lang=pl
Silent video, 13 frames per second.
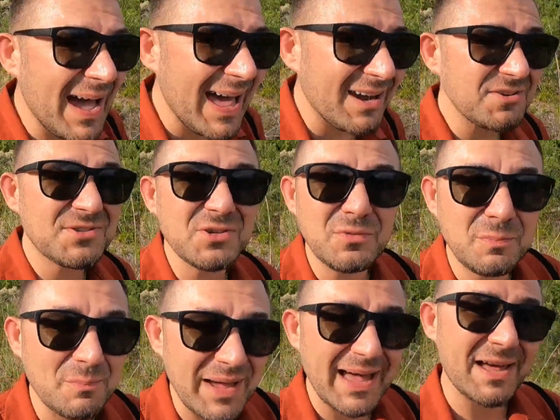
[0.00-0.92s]

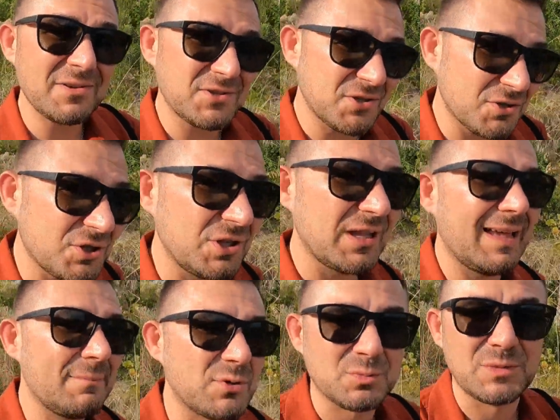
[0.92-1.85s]
bardzo, bardzo
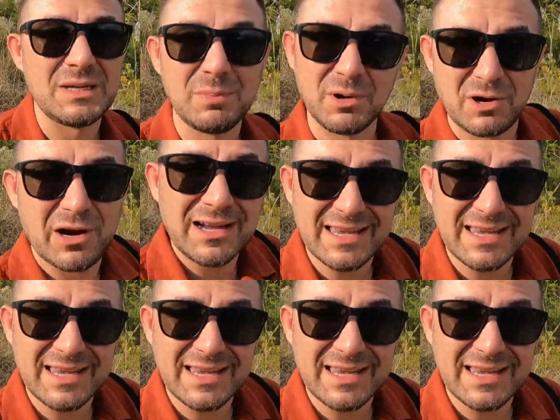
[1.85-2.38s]
źle brzmi po